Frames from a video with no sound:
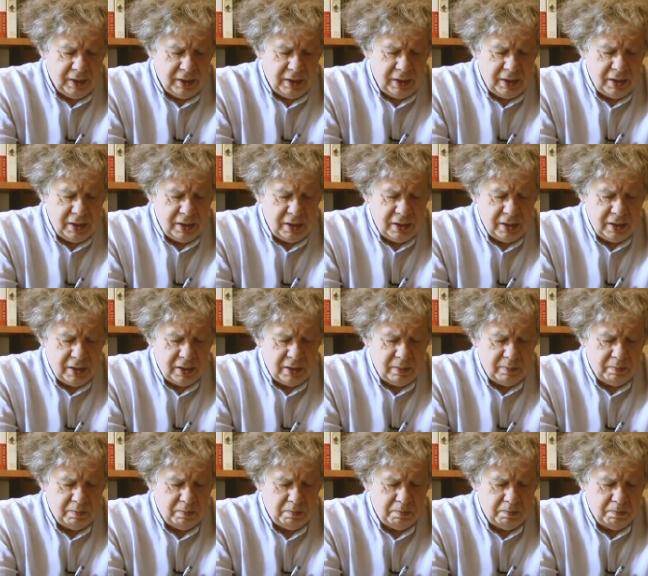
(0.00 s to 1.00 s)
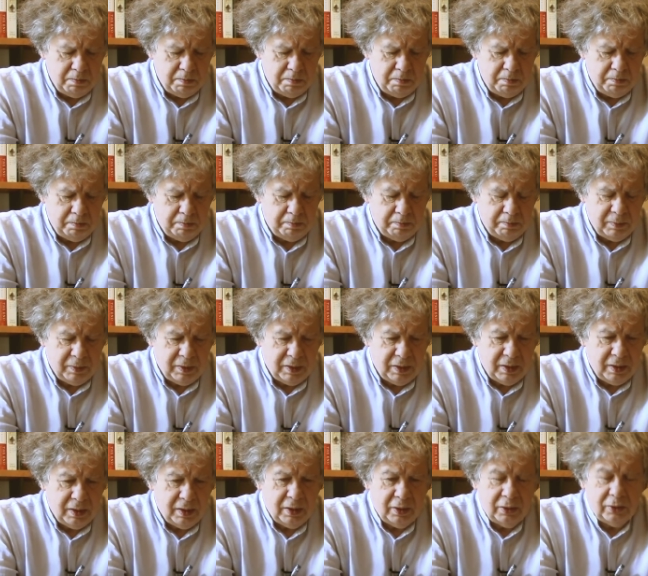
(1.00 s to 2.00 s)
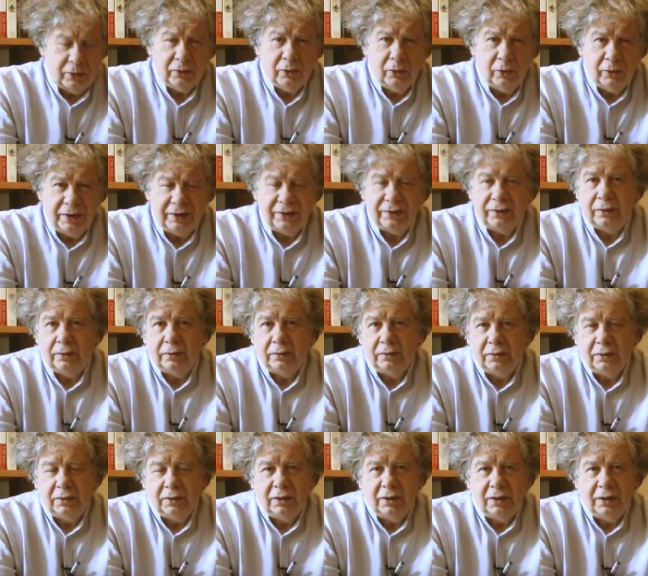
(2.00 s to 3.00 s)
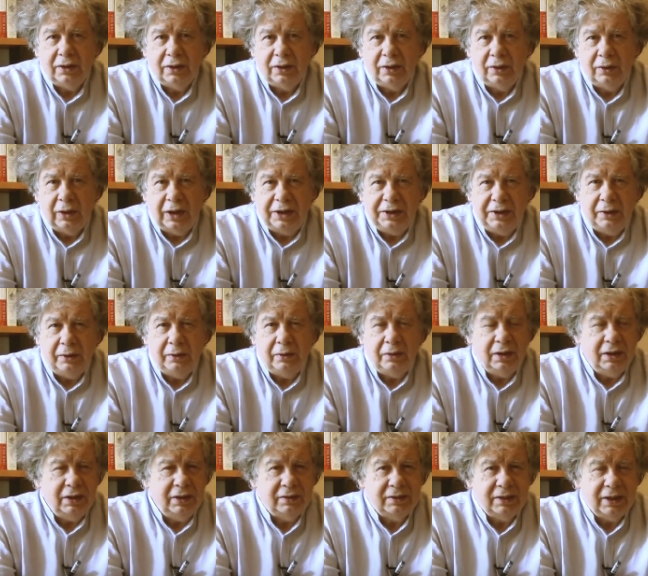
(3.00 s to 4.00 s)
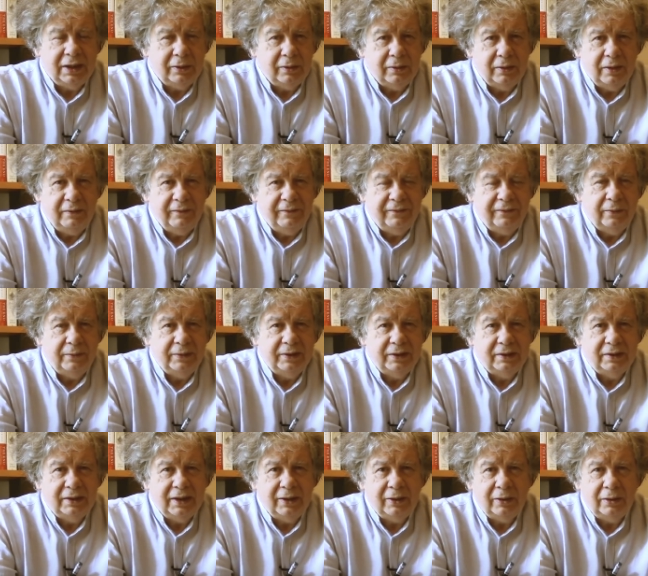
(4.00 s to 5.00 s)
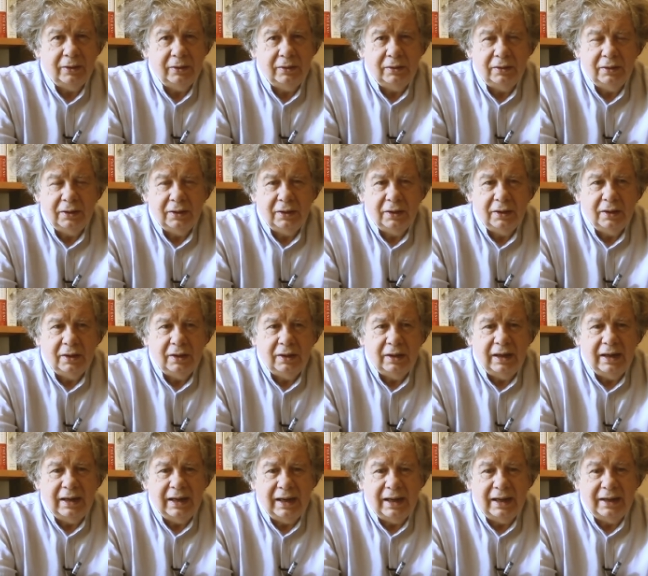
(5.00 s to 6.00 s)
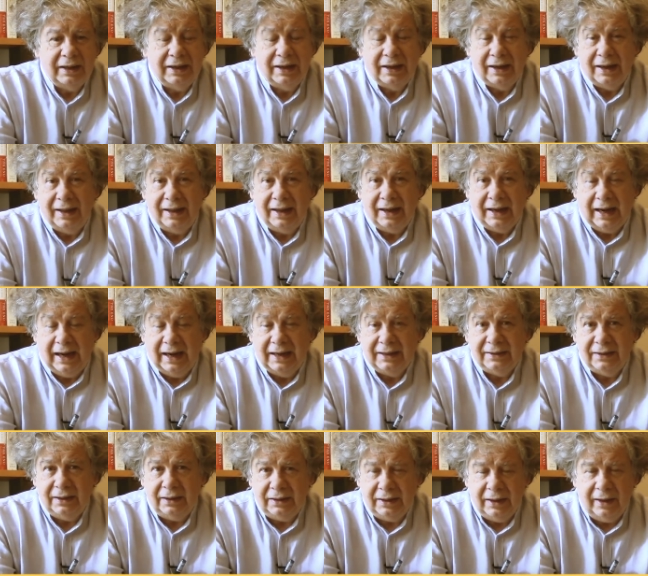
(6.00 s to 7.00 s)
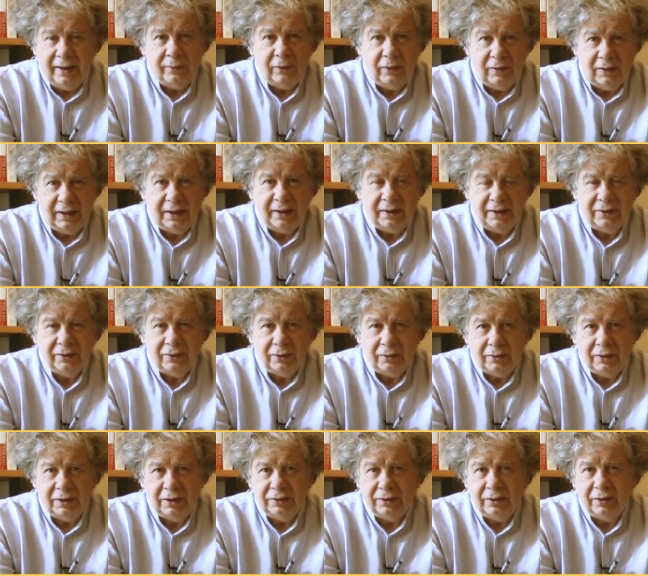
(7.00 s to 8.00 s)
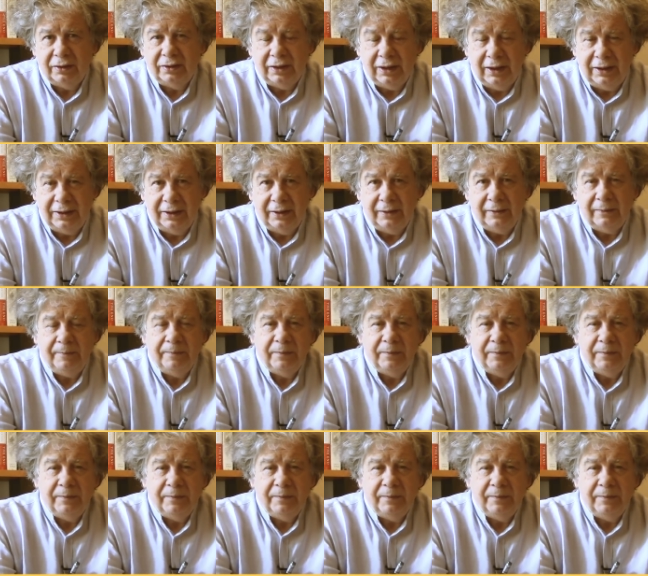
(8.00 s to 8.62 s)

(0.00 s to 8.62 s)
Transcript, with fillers: Y, mm, no solo eso, de ahí donde han estado, han fomentado la guerra de clases, ya vamos a hablar de eso con el señor Telier,